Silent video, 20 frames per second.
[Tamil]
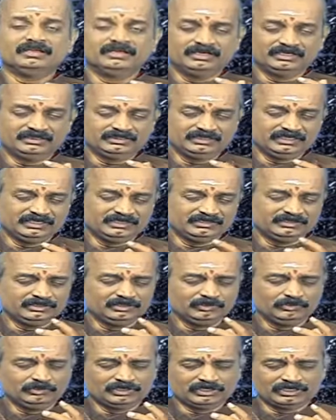எடுத்த
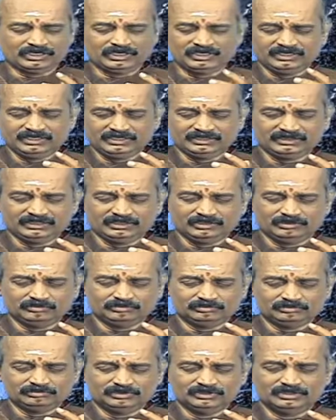எந்த ஒரு
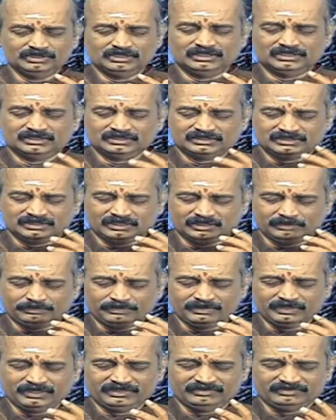காரியத்திலும்
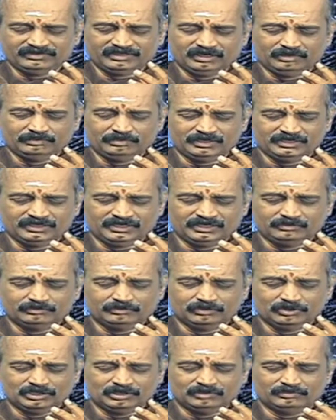சிறப்பான
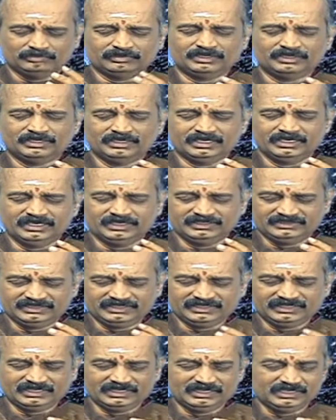செயல்பாட்டின் மூலம்
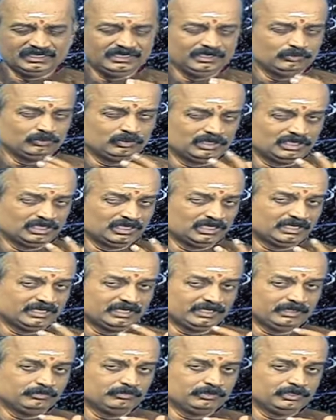நினைத்த எல்லையை
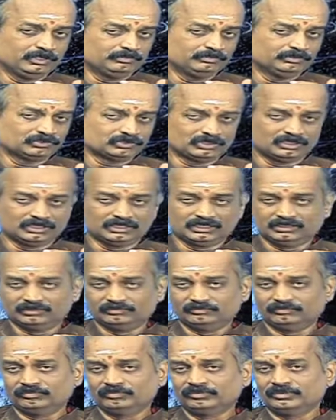உங்களால் அடைய முடியும்னு
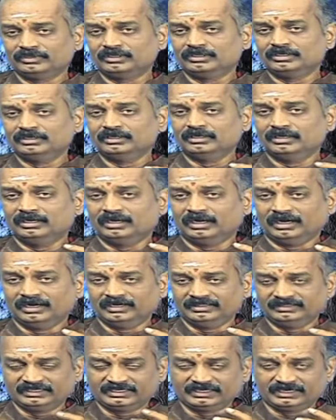சொல்லலாம்
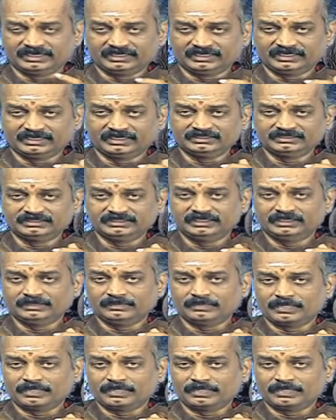அடுத்த கடகராசி